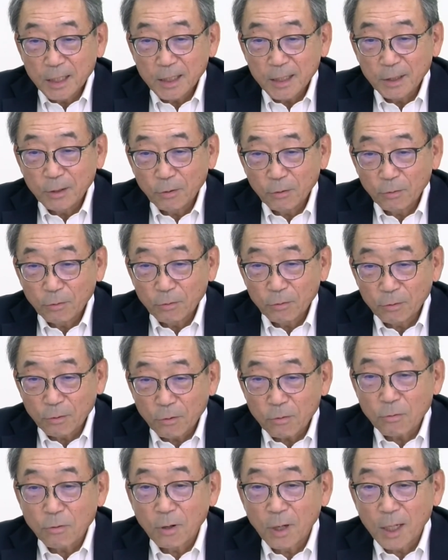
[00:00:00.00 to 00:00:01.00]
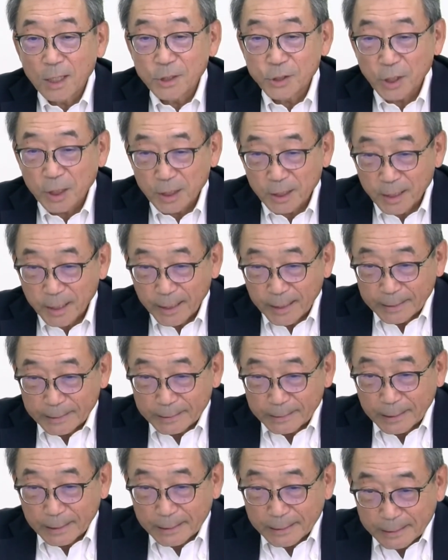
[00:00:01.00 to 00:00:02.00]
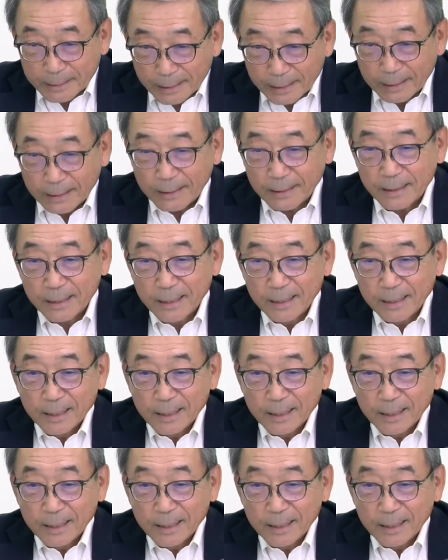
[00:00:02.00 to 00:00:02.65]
日本の子会社に帰ってきて